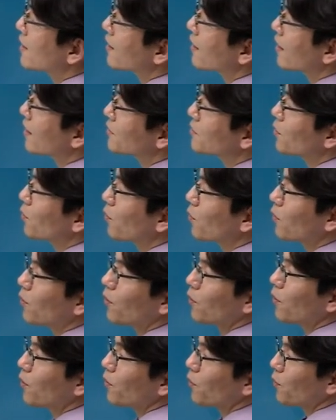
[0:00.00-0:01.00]
그래갖고
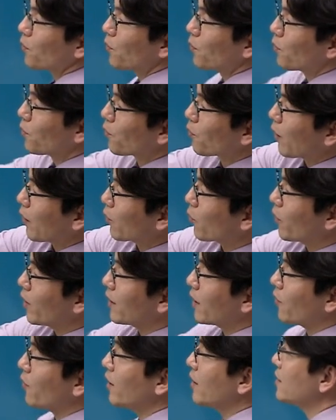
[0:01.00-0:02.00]
요거 요 괄호에
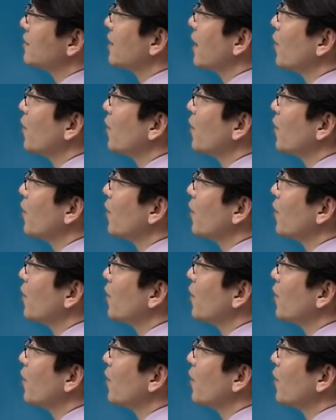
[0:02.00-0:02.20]
나와 있는